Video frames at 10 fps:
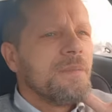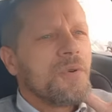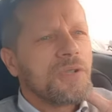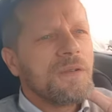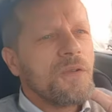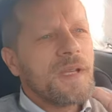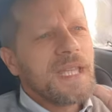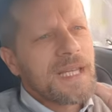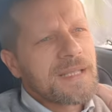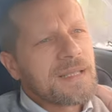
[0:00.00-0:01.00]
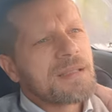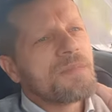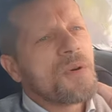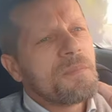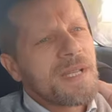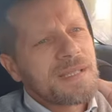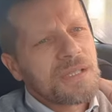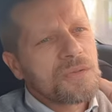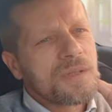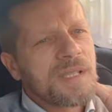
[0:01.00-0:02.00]
Mo devo vedere se si può
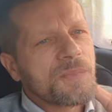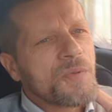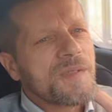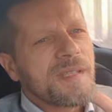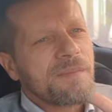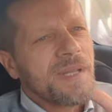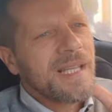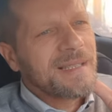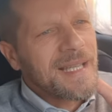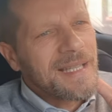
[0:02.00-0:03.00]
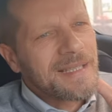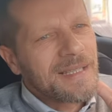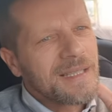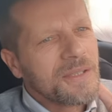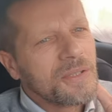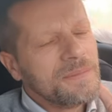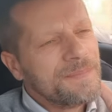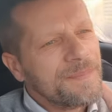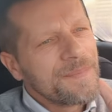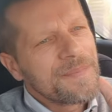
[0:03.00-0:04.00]
mettere un responsabile tecnico,
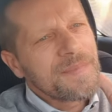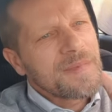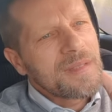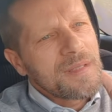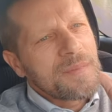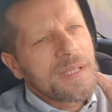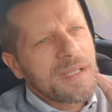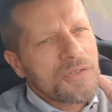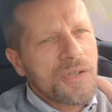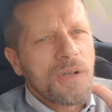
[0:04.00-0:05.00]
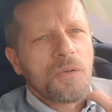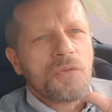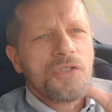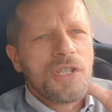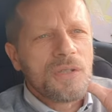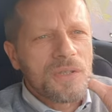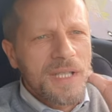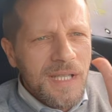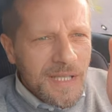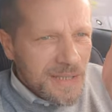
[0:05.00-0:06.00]
perché c'è il cugino
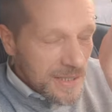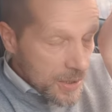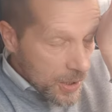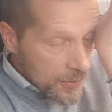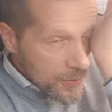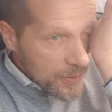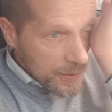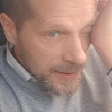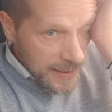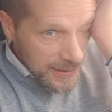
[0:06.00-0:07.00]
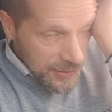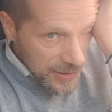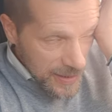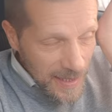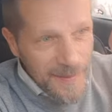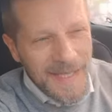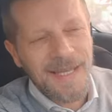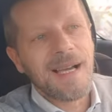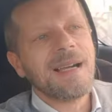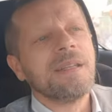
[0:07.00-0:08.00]
di, di nonno che è ingegnere
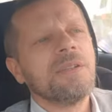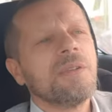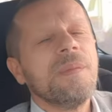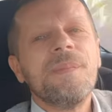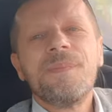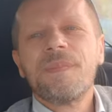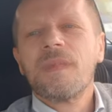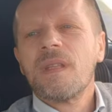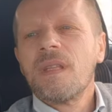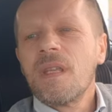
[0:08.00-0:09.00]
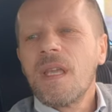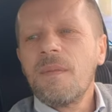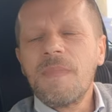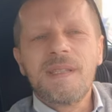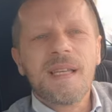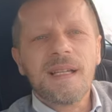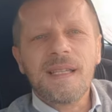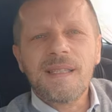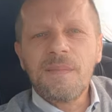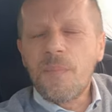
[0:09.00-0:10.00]
meccanico e mi sa
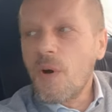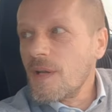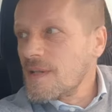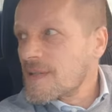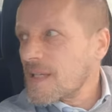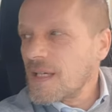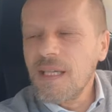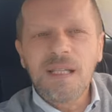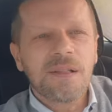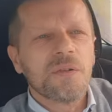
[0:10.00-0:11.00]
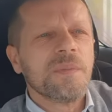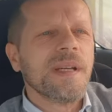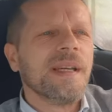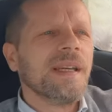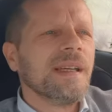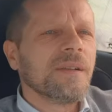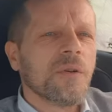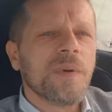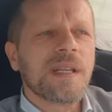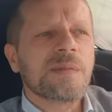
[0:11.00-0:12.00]
che si può inserire come,
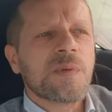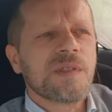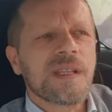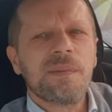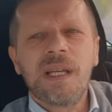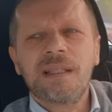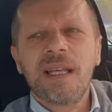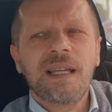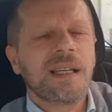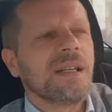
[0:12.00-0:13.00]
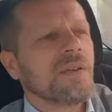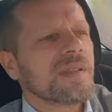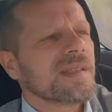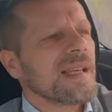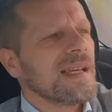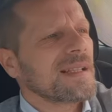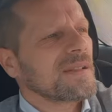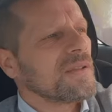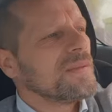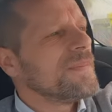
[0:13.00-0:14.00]
come responsabile tecnico
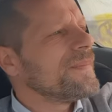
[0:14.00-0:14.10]
esterno,